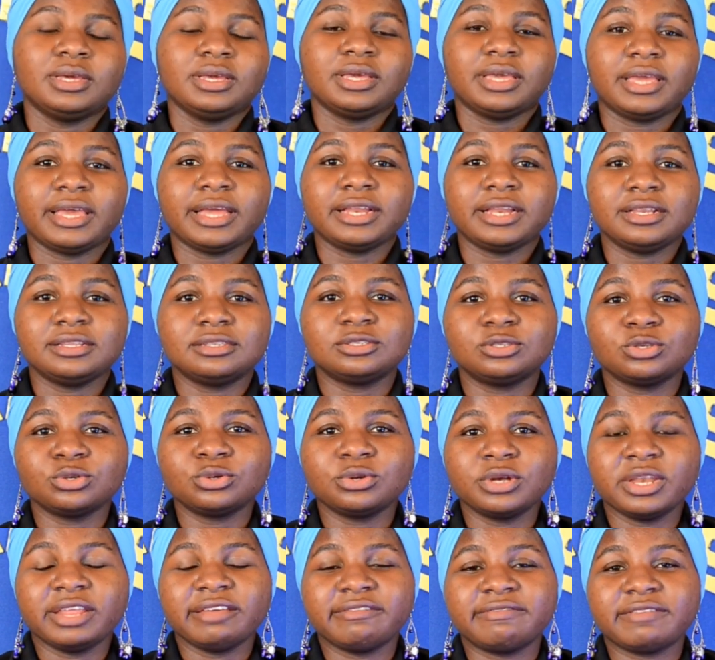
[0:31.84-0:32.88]
Quels sont
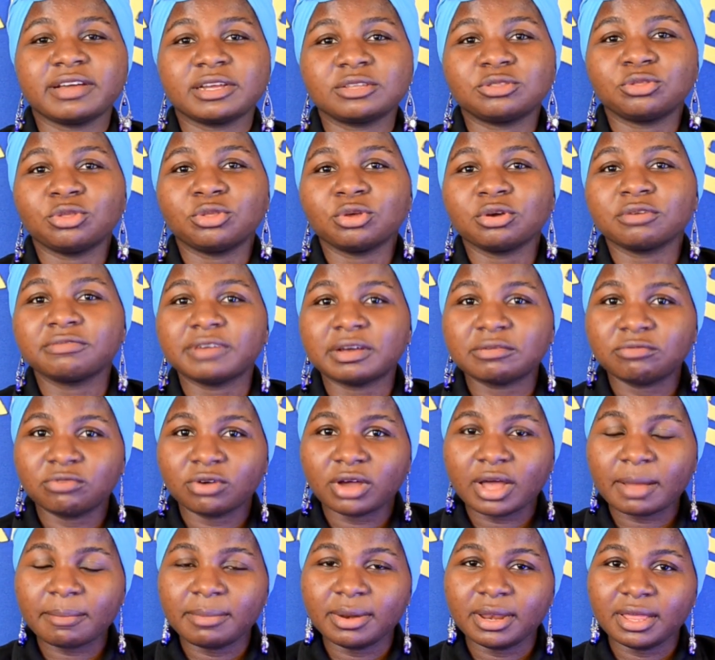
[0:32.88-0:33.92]
les facteurs
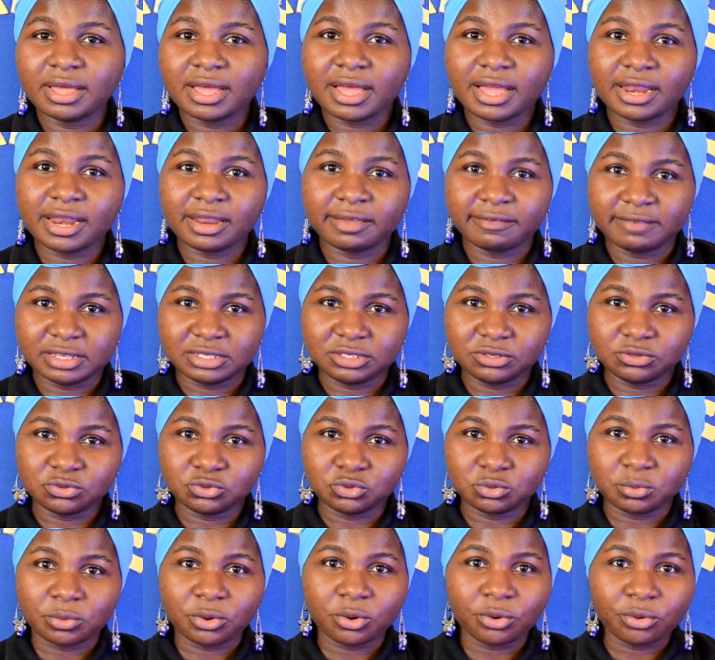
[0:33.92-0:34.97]
favorables à
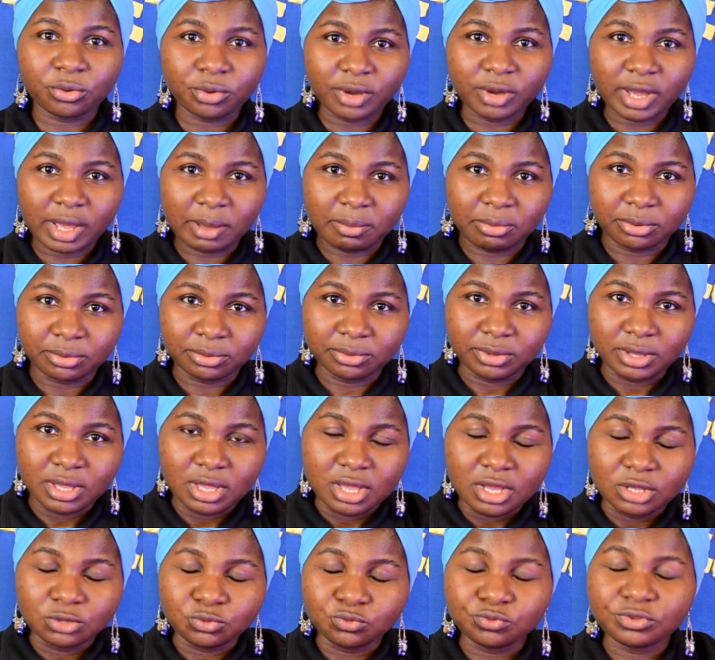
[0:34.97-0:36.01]
l'investissement au Gabon
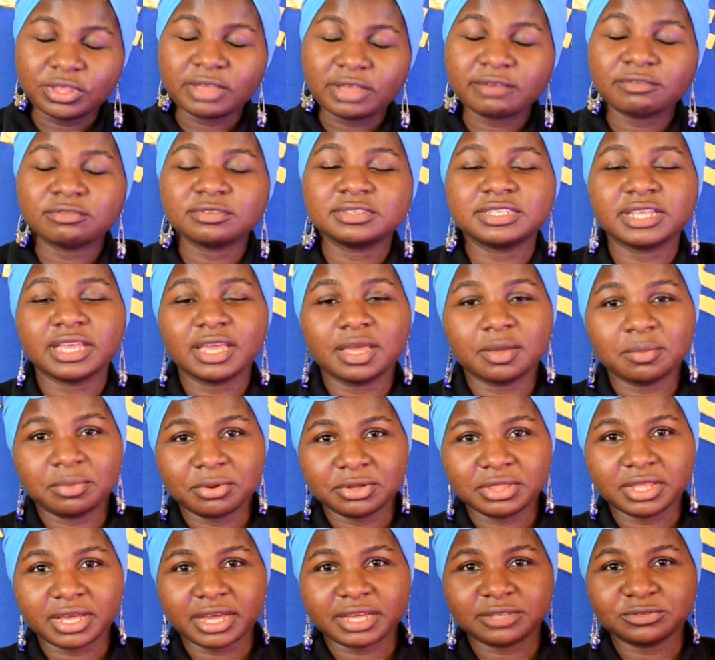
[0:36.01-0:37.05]
Nous avons cinq
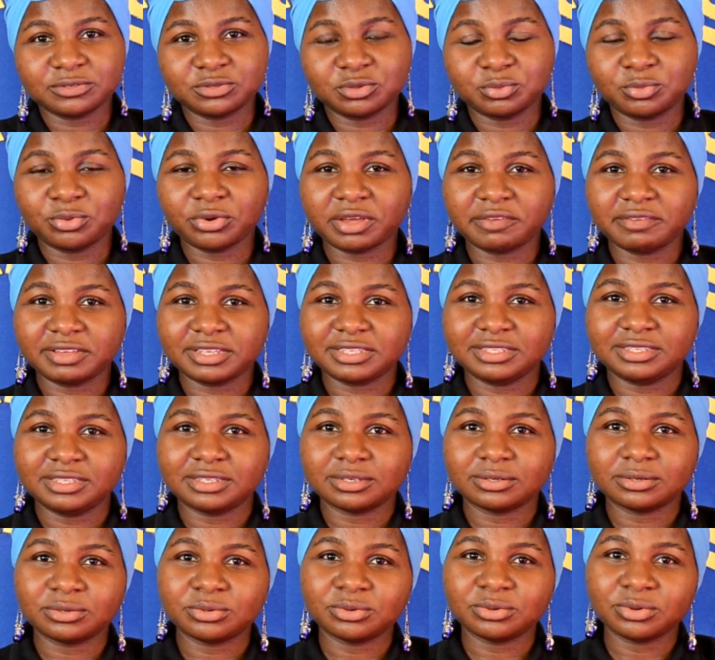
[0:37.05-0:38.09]
bonnes raisons pour
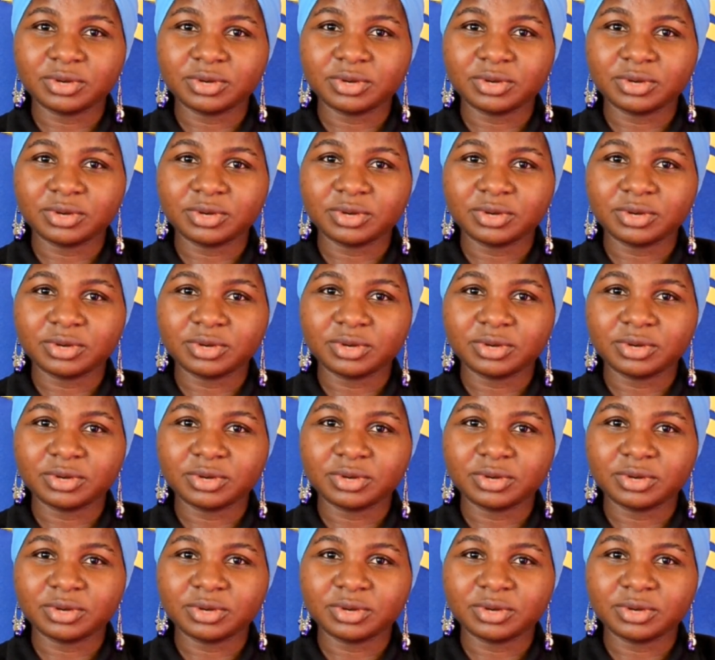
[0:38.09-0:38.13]
investir au